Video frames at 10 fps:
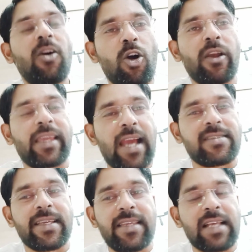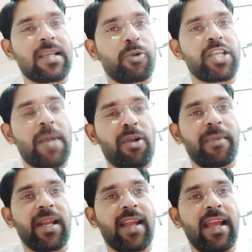और क्या चाहिए सब कुछ आपको
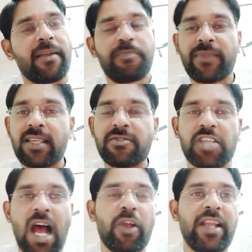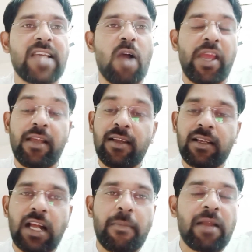मिल रहा है जाओगे नहीं जाओगे
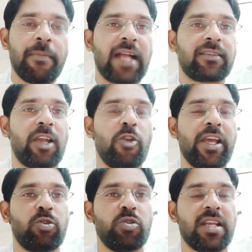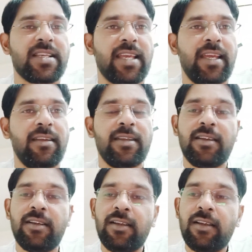कमेंट में बात कर लो एक दूसरे से
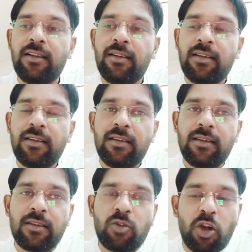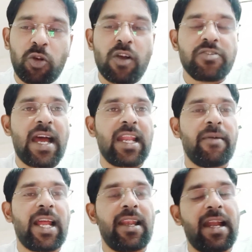कौन कौन जाने
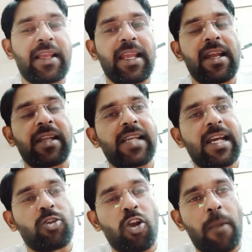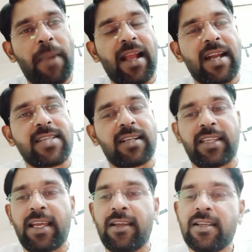वाला है लड़के लड़कियां दोनों अप्लाई कर
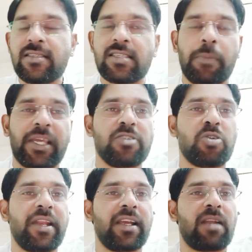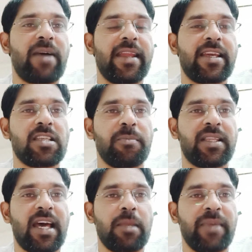सकते हैं सबकी ज्वाइनिंग करवाने की
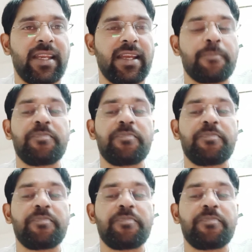जिम्मेदारी मेरी है